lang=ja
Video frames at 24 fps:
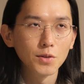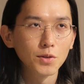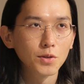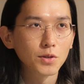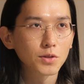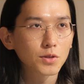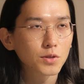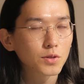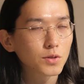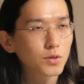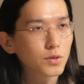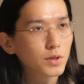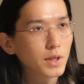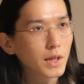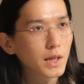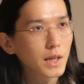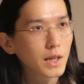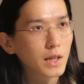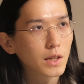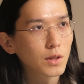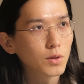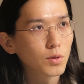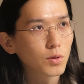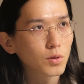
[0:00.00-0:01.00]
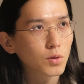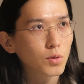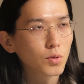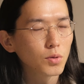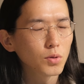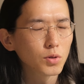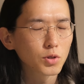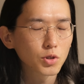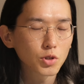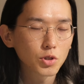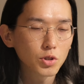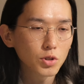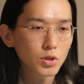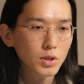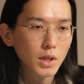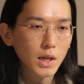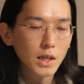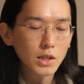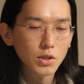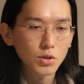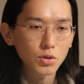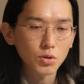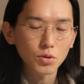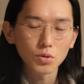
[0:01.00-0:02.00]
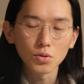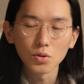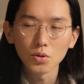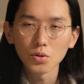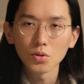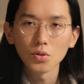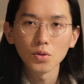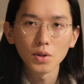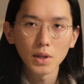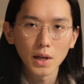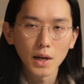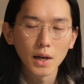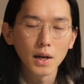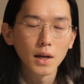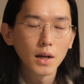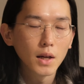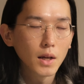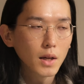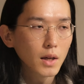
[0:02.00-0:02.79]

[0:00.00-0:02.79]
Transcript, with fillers: どグレーのこの中間色のような